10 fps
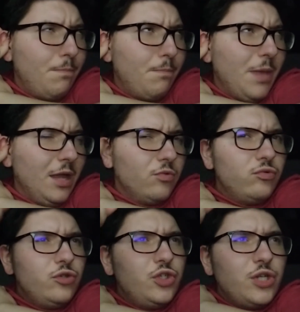
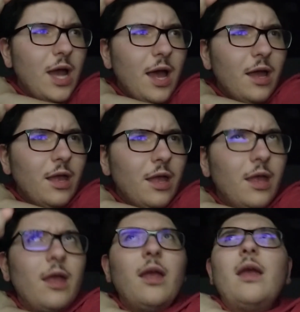Perugia
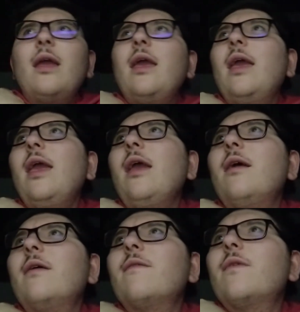e,
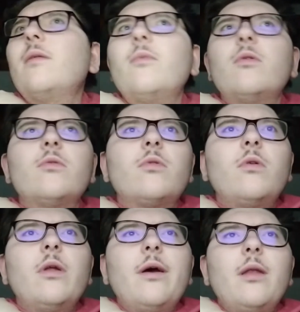fatemi
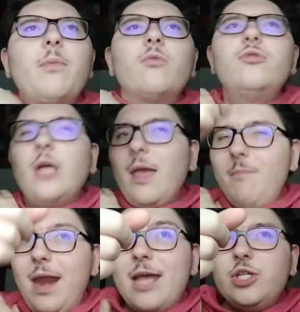controllare, Perugia e
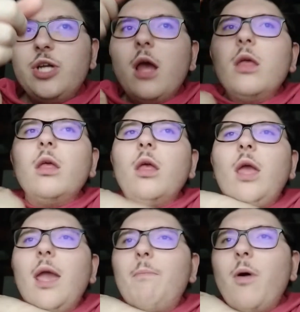Brescia
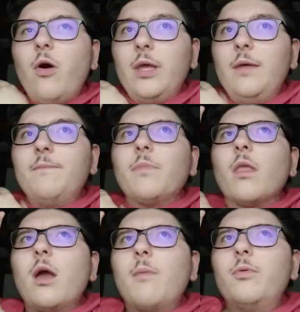e poi
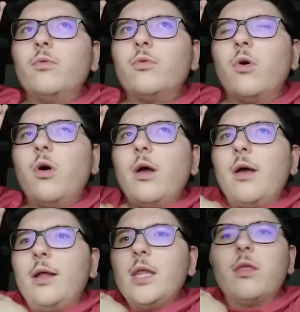appunto eh,
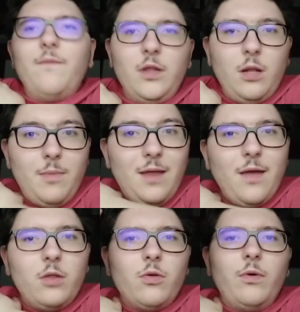adesso ha vinto il
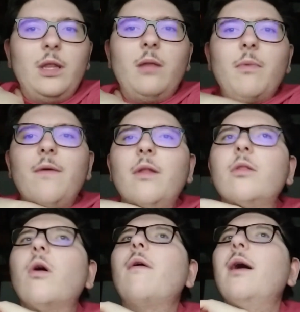Benevento, quindi il
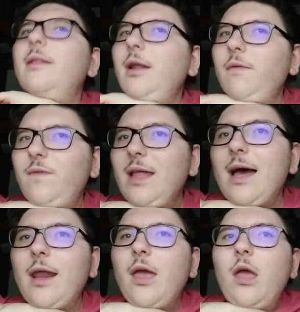Benevento andrà a
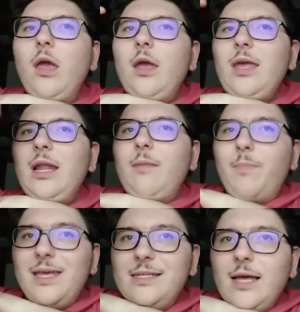sfidare il
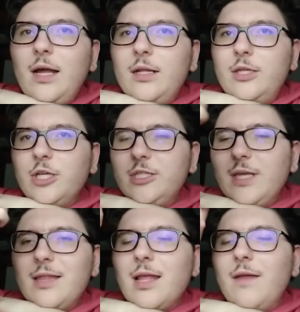Pisa il
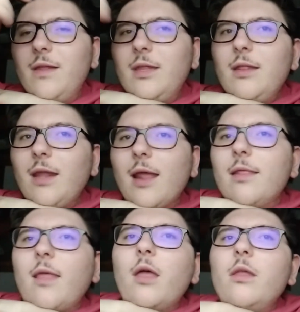17 alle
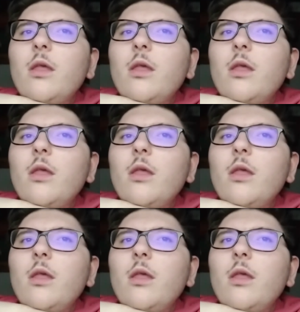20.30